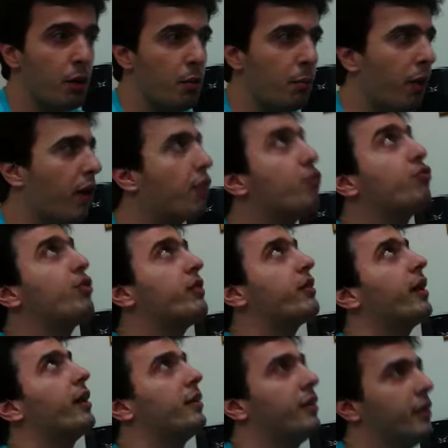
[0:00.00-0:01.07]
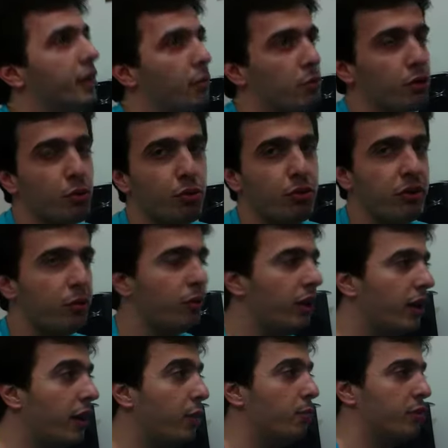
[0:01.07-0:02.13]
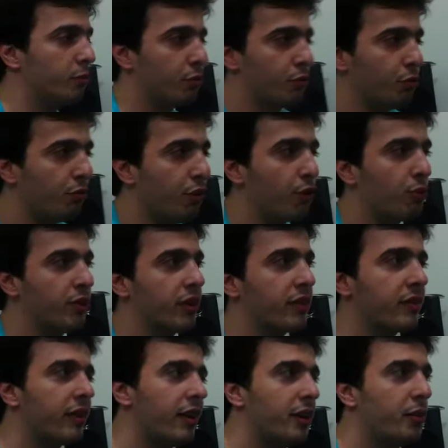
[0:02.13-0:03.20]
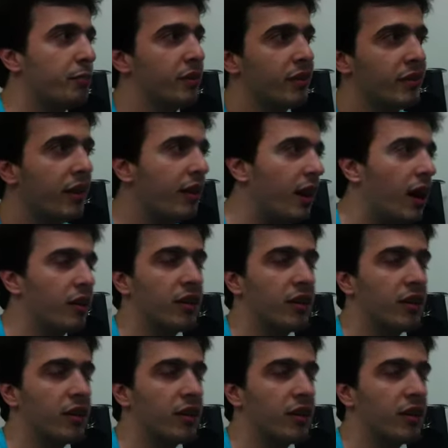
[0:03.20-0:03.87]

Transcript: بعرفش اذا هاي الدنيا مدروسه ولا لا بس بشوفك وانت صايم تتسلى